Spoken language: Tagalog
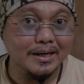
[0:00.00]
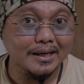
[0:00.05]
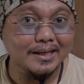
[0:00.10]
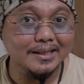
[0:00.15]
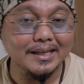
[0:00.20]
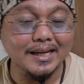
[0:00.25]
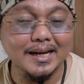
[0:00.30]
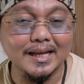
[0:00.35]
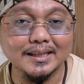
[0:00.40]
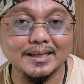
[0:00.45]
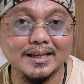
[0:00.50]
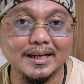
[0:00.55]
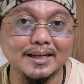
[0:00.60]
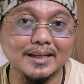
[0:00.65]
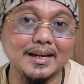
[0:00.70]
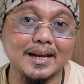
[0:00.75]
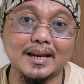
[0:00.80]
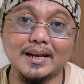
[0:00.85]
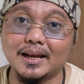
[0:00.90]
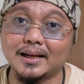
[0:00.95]
yung nakita natin
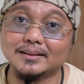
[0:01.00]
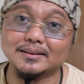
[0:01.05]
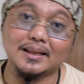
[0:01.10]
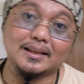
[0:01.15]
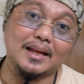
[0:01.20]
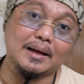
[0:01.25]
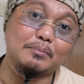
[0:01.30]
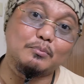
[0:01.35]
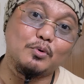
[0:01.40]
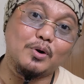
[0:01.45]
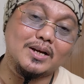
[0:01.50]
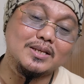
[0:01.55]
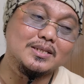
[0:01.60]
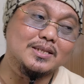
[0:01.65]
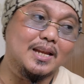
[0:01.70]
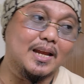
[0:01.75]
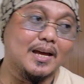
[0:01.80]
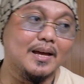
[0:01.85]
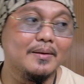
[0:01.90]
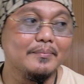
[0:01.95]
kanina, nagtatakbuhan
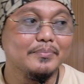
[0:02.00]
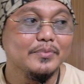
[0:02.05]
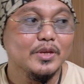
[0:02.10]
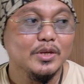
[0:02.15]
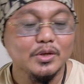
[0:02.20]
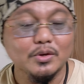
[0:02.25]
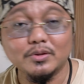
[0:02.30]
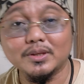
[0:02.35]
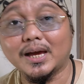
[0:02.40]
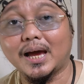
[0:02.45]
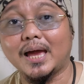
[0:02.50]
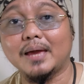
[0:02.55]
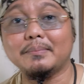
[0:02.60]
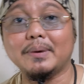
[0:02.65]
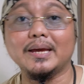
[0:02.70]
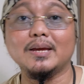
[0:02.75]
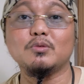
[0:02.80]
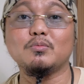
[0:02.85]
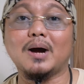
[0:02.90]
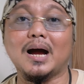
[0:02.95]
sila yun nga
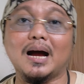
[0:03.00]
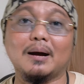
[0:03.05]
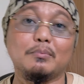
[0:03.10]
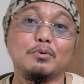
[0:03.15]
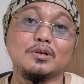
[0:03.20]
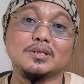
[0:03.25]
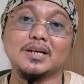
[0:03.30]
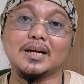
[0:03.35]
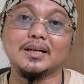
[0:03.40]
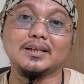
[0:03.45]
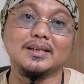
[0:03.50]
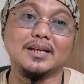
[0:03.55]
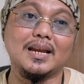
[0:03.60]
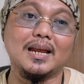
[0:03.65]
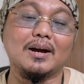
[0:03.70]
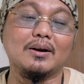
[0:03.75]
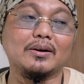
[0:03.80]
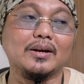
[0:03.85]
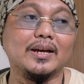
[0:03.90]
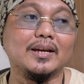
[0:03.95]
ay may humahabol sa
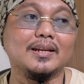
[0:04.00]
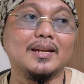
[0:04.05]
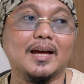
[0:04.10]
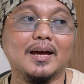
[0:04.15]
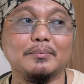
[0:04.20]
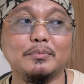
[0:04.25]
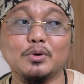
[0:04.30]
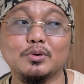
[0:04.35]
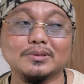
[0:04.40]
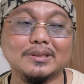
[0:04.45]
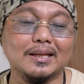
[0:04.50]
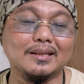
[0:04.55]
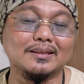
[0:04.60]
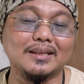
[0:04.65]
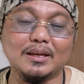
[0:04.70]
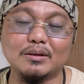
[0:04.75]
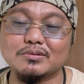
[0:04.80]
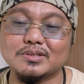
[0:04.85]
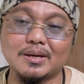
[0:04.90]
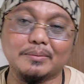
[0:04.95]
kanila, okay, na
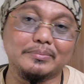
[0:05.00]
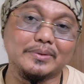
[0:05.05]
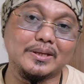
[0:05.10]
mutant na yun,